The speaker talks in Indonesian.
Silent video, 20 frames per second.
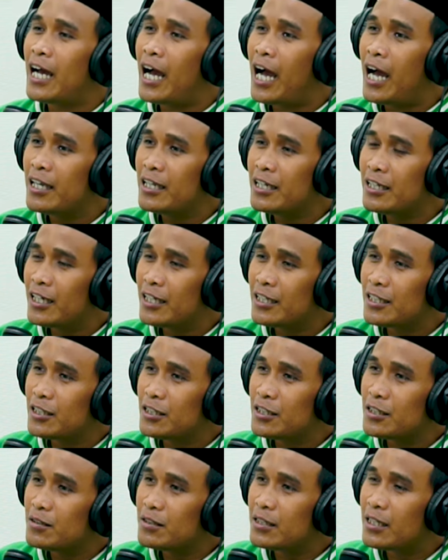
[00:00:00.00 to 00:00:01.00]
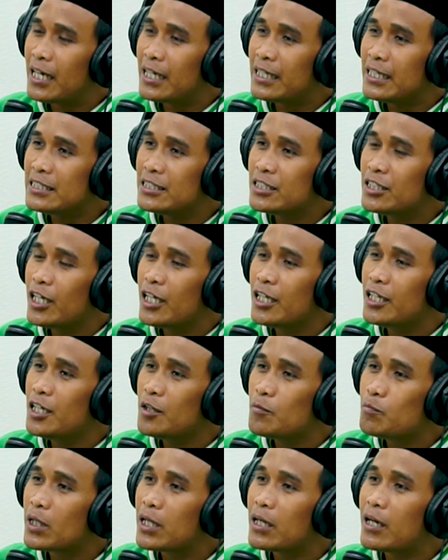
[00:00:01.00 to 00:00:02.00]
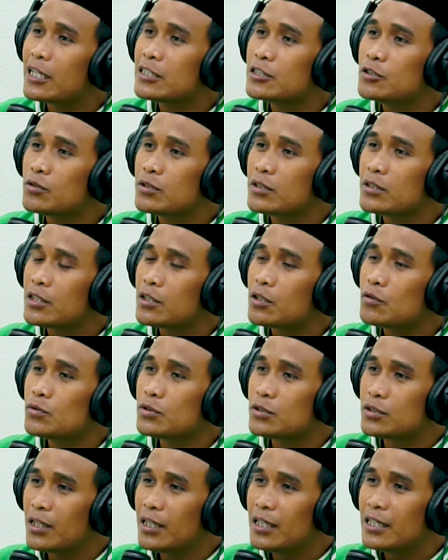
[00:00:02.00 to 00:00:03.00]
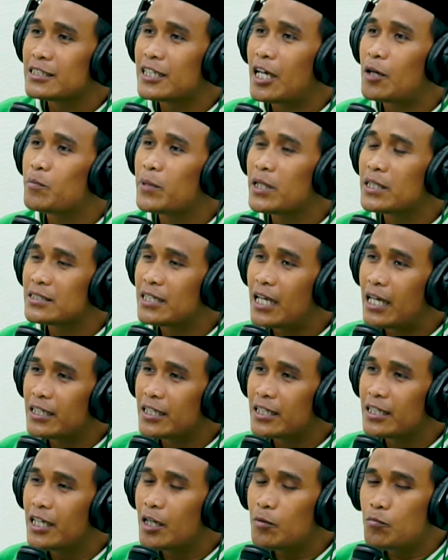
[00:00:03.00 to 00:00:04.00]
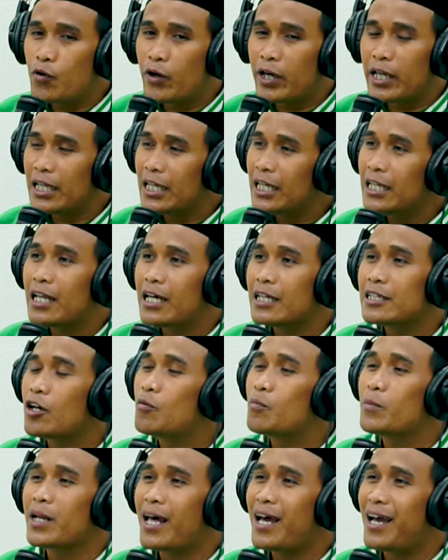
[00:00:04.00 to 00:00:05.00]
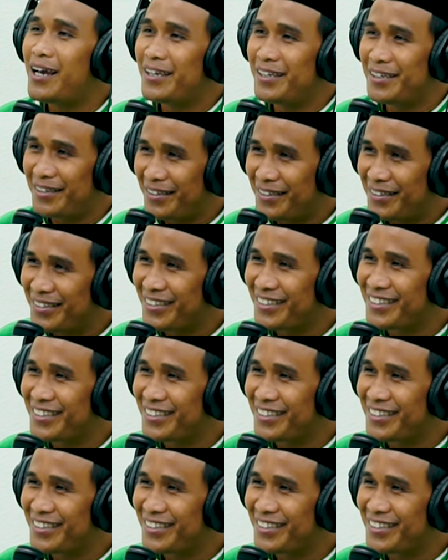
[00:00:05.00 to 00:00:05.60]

akhirnya tradisi ini berlanjut terus sampai saat ini dan mungkin ilah yaumil akhir.